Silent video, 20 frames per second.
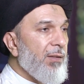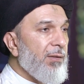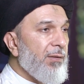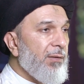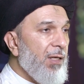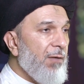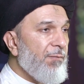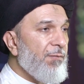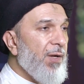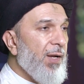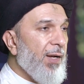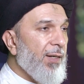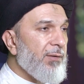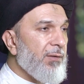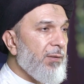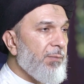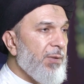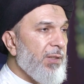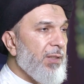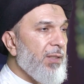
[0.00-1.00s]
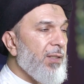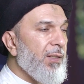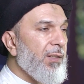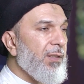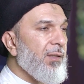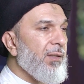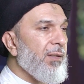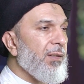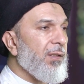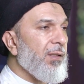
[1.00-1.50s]
دفعت
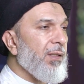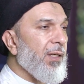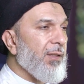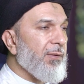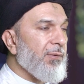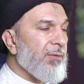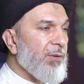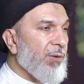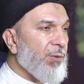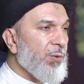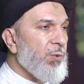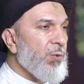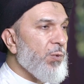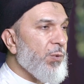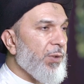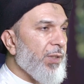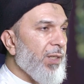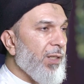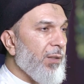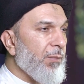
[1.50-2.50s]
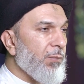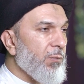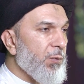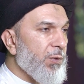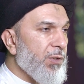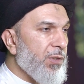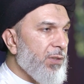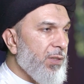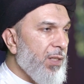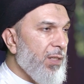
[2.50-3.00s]
بها لأن تكون
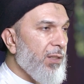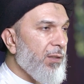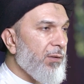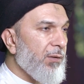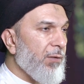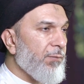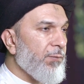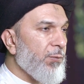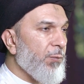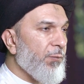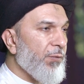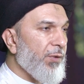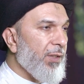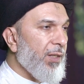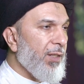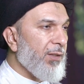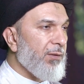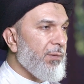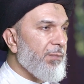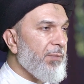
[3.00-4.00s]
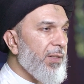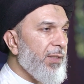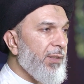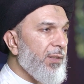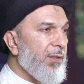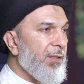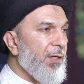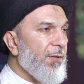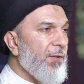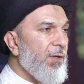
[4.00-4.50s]
المستهدف في
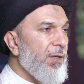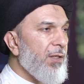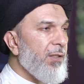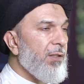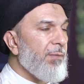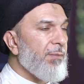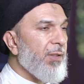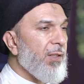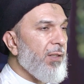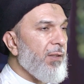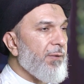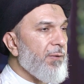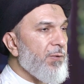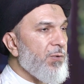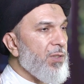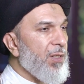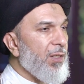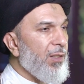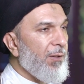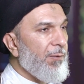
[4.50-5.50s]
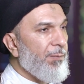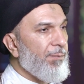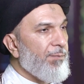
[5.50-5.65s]
أطماع كثير من الرجال